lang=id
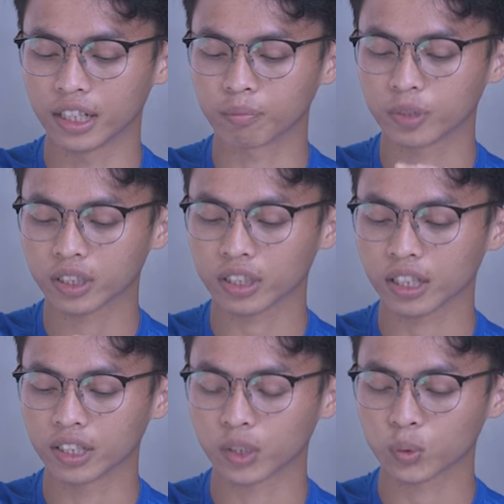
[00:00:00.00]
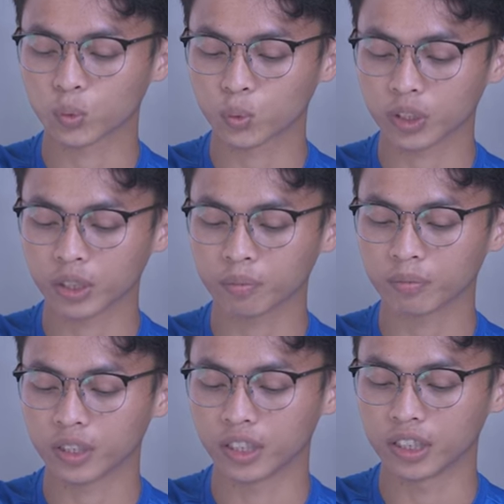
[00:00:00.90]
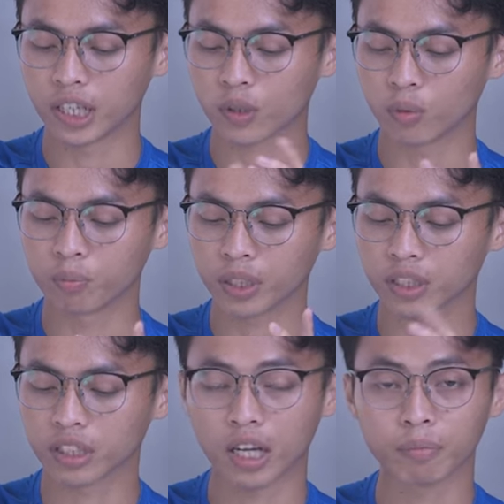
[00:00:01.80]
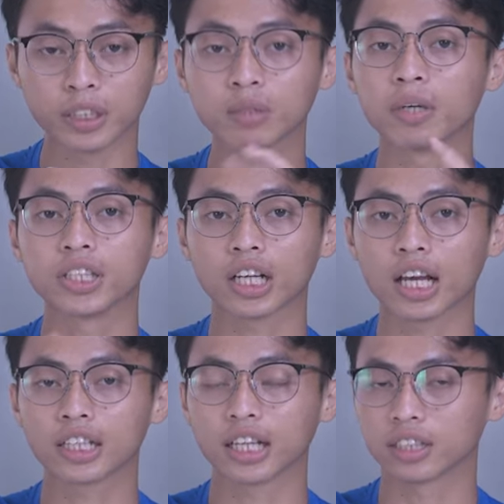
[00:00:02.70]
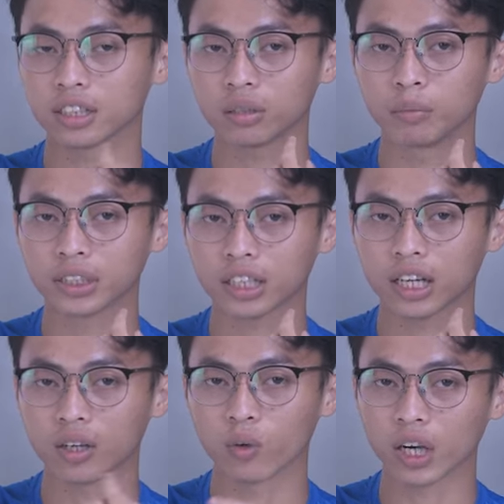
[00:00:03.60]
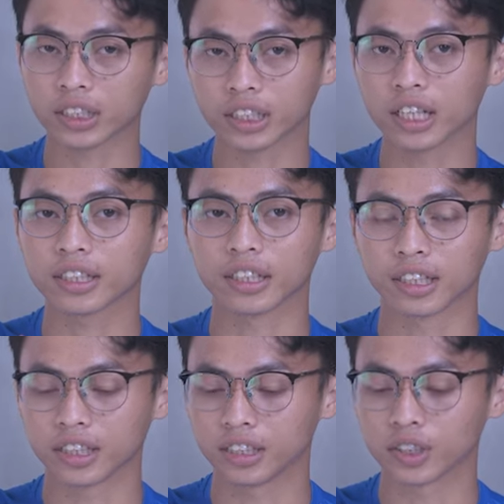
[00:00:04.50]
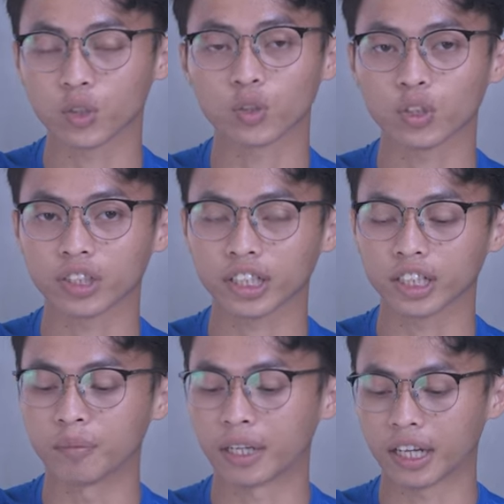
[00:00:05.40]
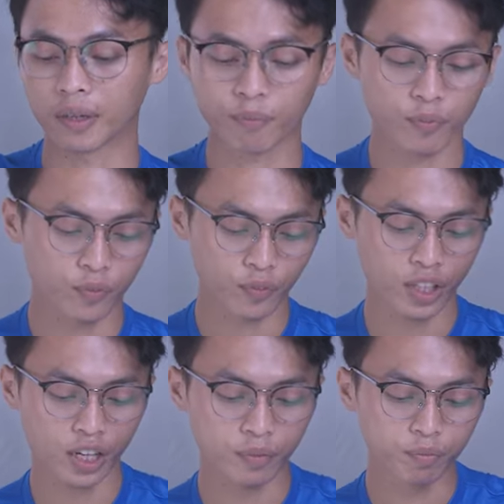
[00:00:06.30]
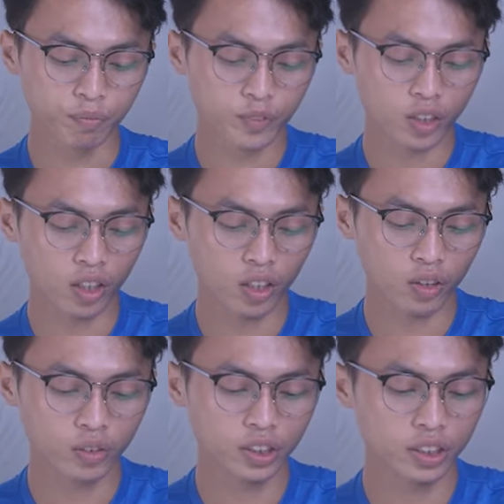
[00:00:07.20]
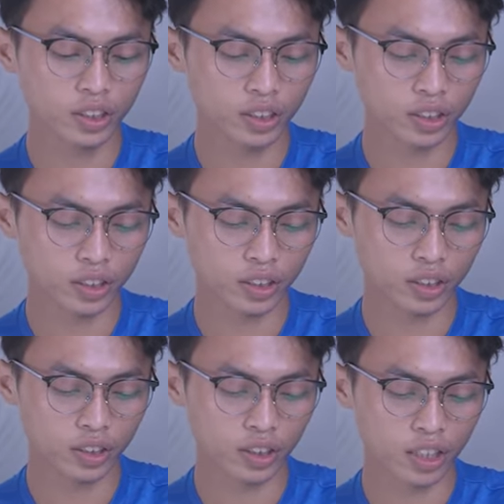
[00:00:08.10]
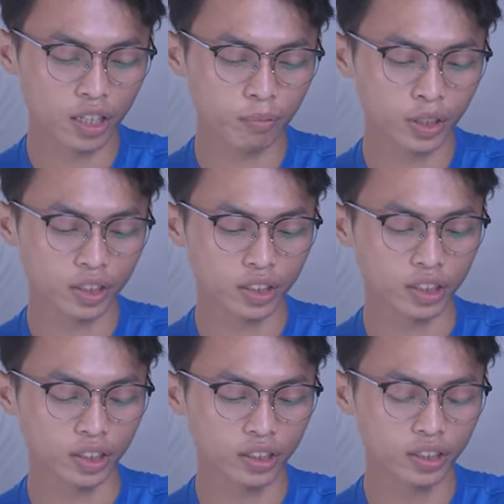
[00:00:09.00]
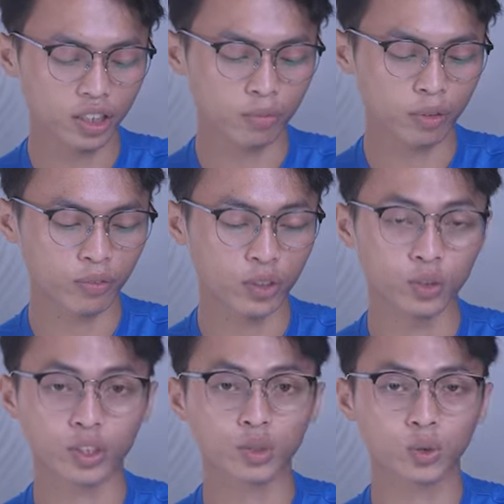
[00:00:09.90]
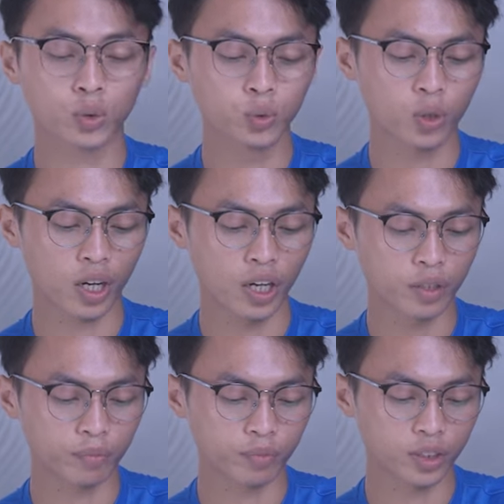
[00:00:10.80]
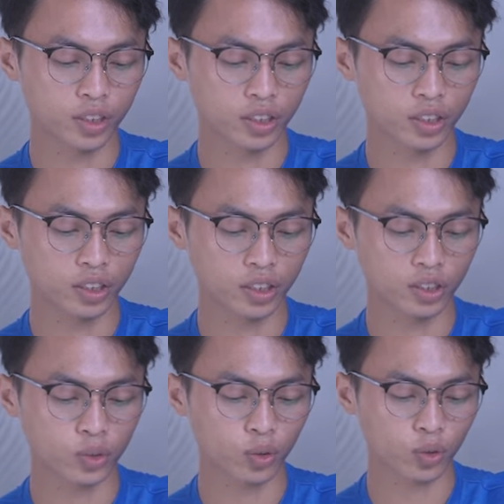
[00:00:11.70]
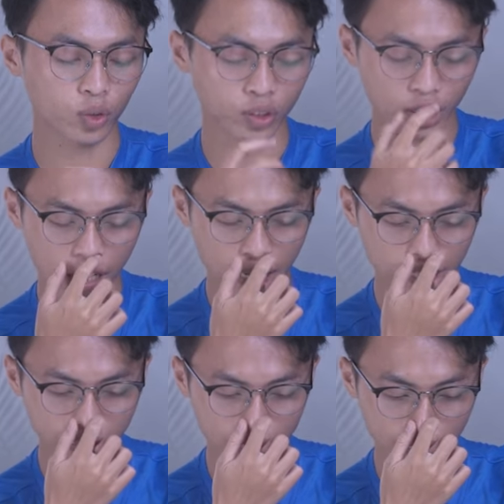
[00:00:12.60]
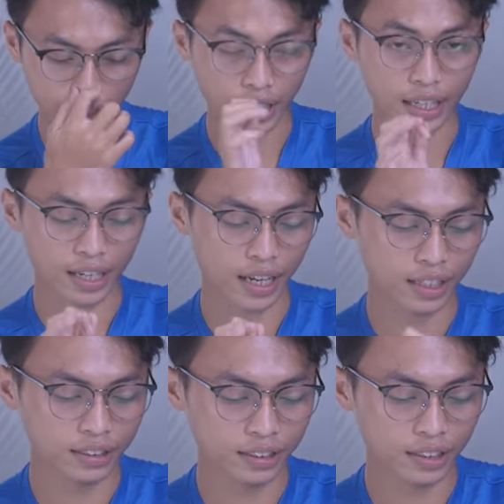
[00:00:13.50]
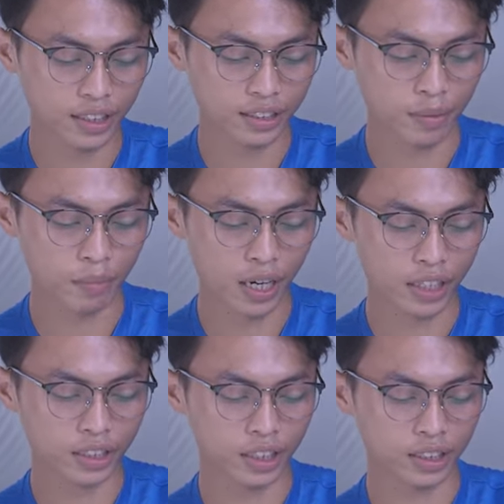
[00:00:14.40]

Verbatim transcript: elliptical, ada swim, ada aerobik dan masih banyak lagi nanti bisa gua kasih lihat deh uh, contohnya kayak gimana. Nah, kalau di Garmin ini, Garmin Venue SQ2 uh, eh, contohnya ada run, ada bike,